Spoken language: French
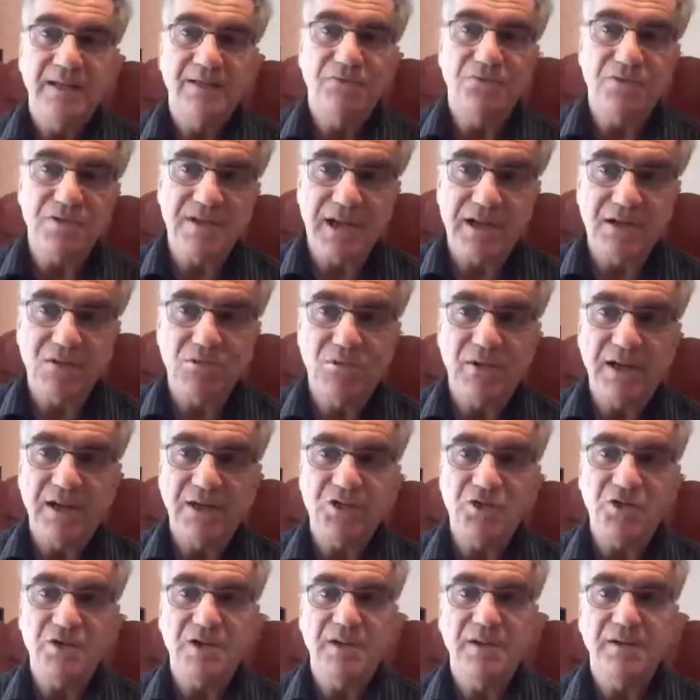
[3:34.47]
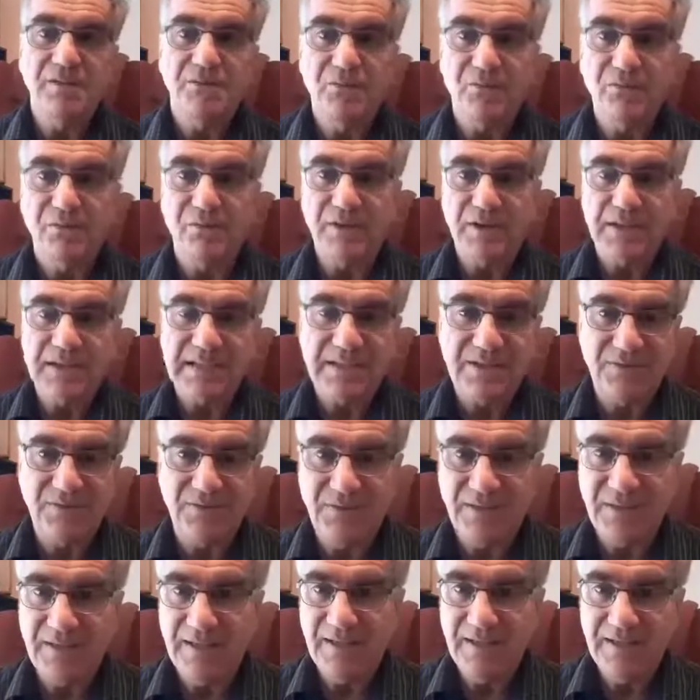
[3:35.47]
vous encourager, vous
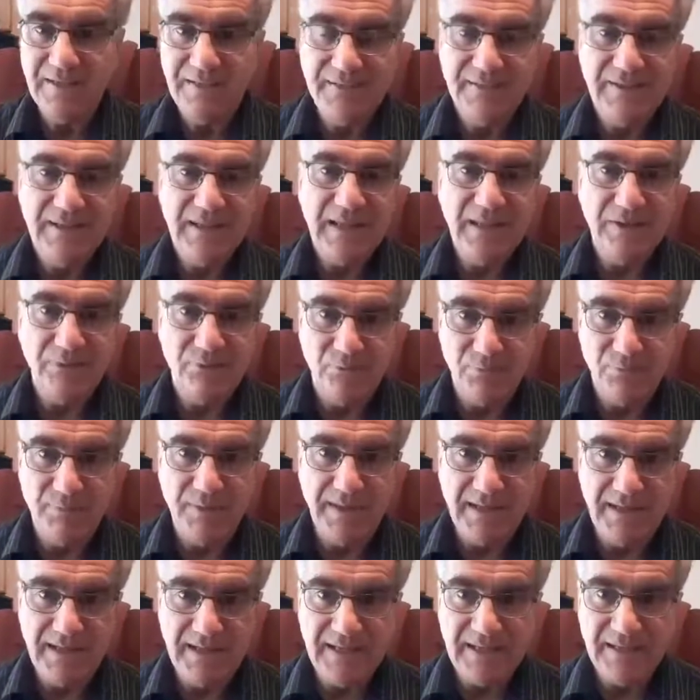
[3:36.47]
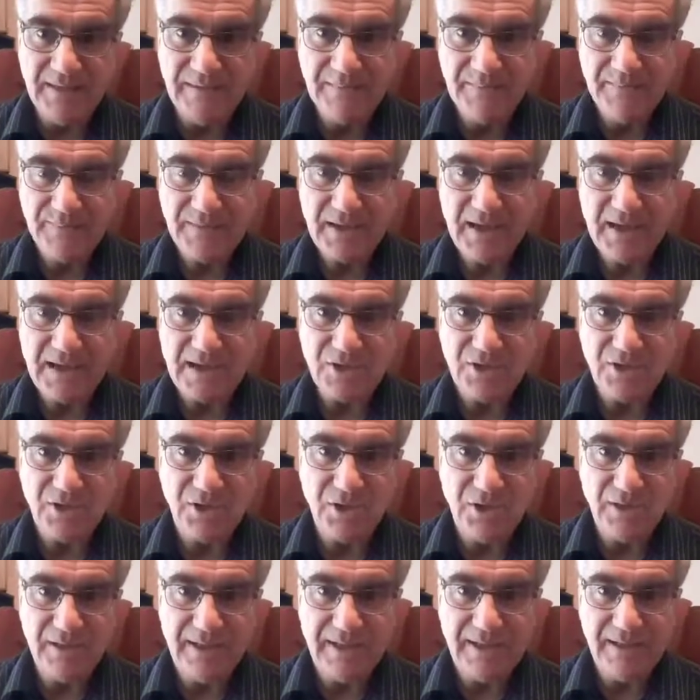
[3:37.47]
fortifier et vous bénir en ce
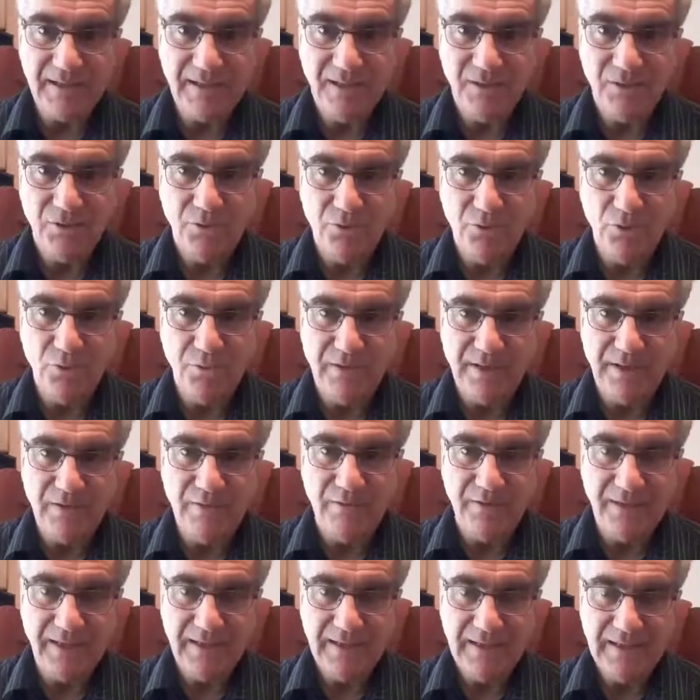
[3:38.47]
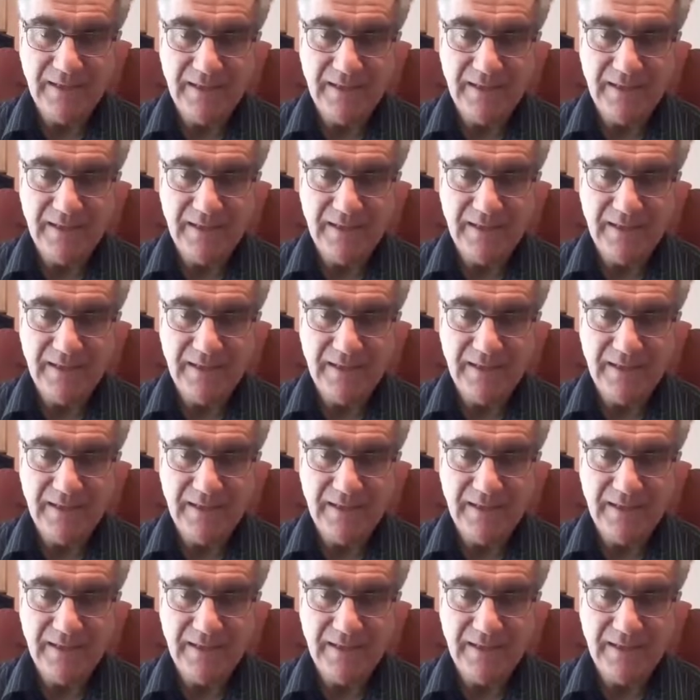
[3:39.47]
Noël 2020.